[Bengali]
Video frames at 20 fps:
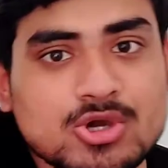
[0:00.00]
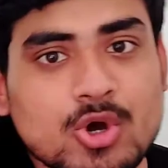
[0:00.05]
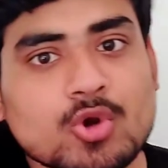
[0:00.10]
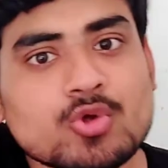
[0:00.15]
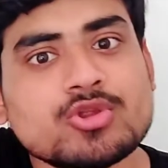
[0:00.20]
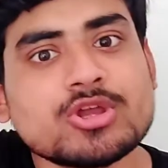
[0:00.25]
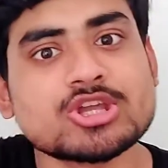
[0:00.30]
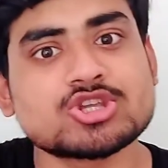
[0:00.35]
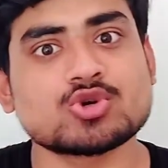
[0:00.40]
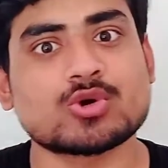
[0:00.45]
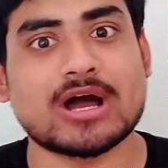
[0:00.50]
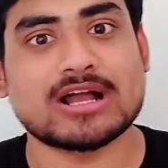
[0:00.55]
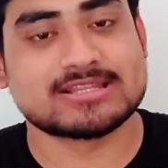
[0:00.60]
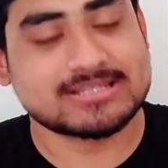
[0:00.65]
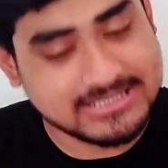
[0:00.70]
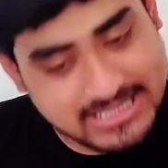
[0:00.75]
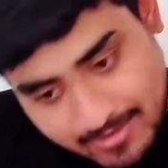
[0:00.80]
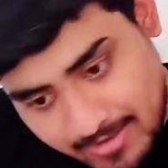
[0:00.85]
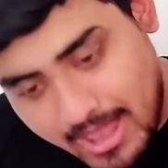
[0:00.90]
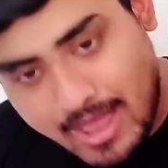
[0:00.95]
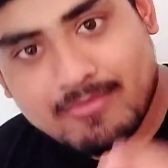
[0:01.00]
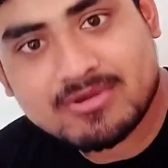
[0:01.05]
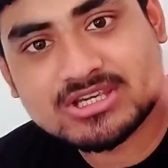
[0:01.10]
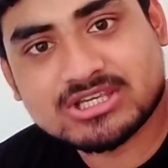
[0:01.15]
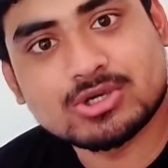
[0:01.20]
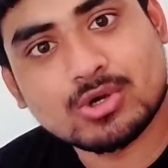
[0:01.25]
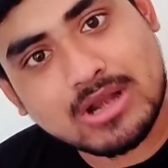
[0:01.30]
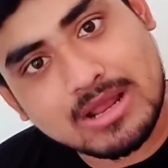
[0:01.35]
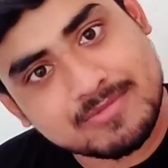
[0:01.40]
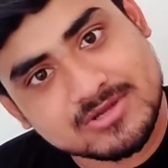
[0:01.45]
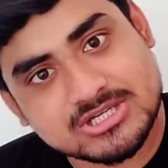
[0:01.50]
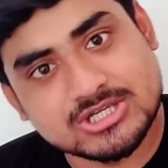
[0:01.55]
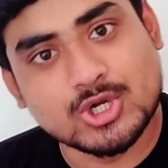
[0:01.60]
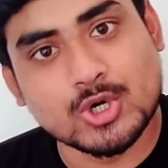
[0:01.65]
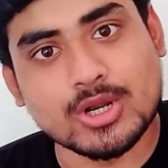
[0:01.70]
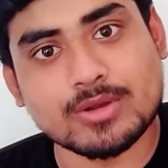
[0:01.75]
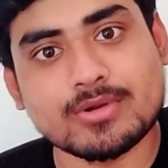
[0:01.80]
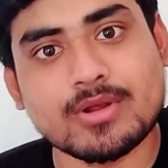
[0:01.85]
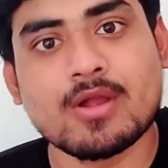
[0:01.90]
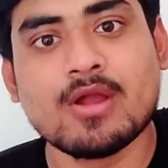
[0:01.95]
আমি শিওর উনি কিছু খাচ্ছেন আমি শিওর
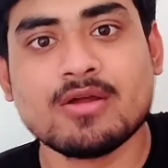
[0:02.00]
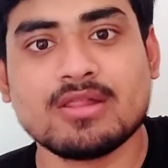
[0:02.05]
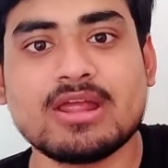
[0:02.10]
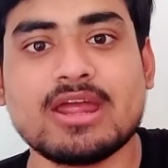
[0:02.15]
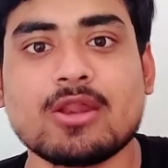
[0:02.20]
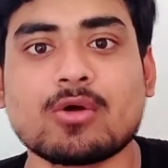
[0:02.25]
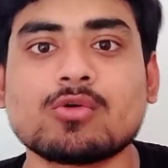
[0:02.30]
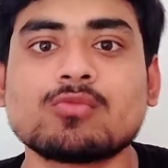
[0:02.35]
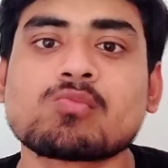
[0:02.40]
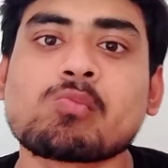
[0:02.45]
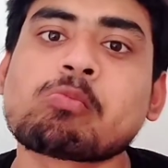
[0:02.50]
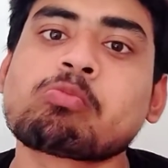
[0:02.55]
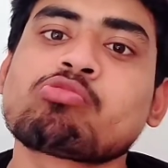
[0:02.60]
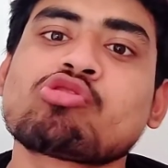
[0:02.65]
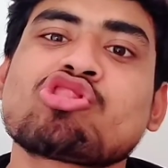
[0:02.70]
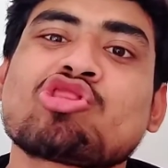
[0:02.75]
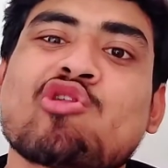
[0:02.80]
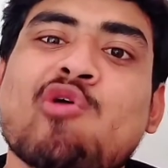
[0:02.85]
আমি শিওর এরকম